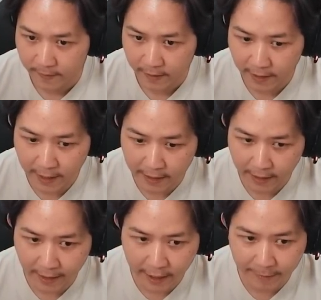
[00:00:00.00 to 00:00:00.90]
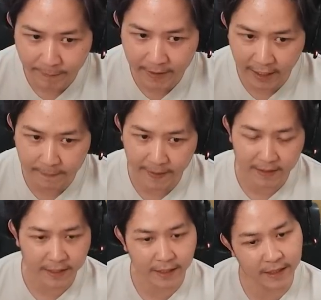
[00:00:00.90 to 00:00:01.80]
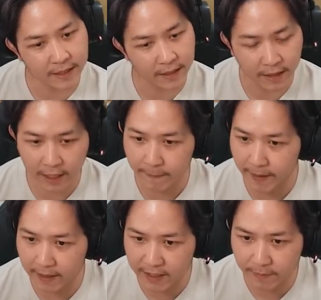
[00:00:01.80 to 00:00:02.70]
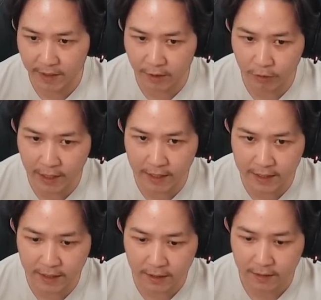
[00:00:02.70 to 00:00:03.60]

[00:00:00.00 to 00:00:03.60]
kayak kayaknya emang beneran pensi ya guys ya eh pensi beneran kuliah gak sih